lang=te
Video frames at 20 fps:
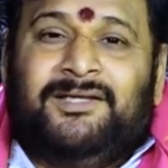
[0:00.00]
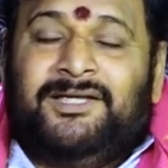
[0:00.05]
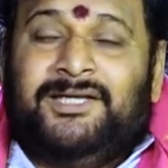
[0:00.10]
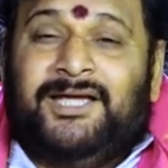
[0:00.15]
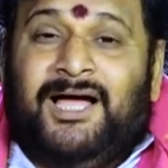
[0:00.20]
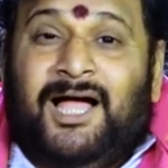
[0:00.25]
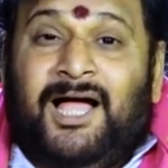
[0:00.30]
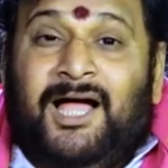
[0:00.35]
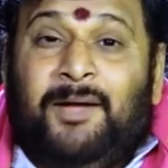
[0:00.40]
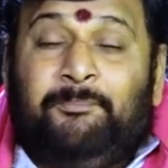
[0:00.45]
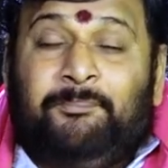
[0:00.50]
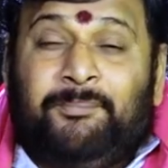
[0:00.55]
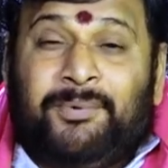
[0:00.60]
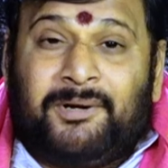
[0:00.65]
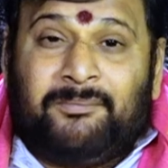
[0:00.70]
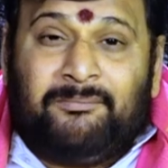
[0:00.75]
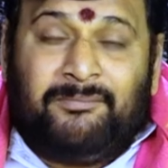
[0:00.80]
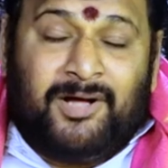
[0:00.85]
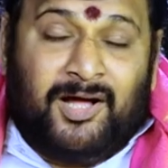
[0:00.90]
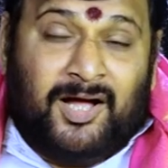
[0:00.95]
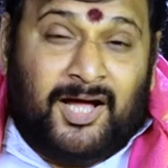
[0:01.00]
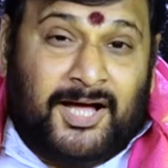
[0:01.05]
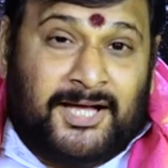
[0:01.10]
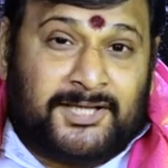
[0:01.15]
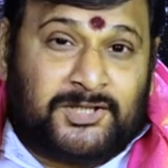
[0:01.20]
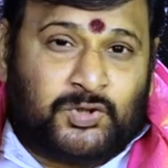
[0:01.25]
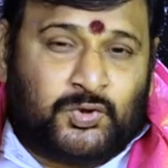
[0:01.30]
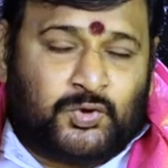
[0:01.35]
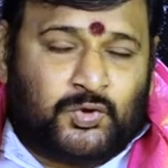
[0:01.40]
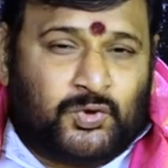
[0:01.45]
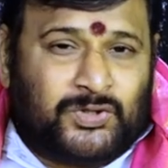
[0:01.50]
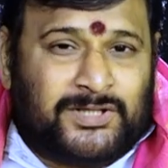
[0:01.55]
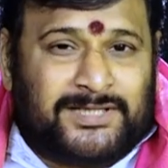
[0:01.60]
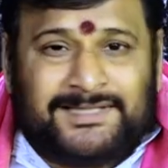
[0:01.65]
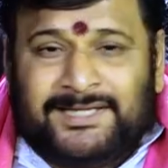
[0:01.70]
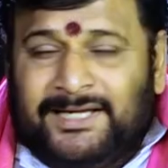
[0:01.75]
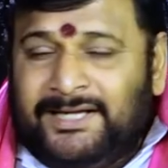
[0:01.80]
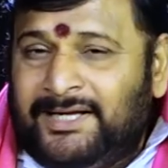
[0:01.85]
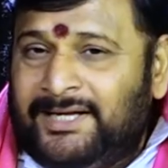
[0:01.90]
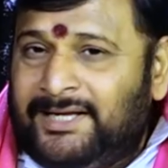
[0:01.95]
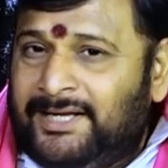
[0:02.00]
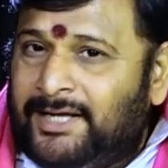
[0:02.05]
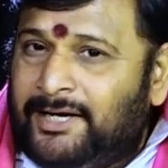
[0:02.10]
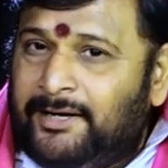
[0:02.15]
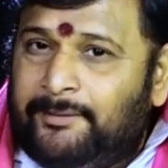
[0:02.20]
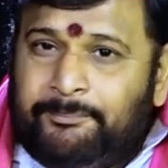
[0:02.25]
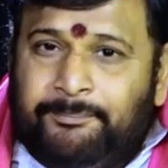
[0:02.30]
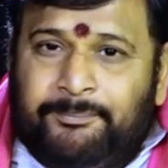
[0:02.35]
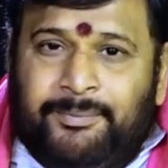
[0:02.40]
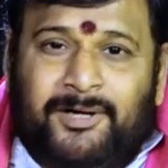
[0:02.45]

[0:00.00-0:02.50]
యా బ్రహ్మాచ్యుత శంకర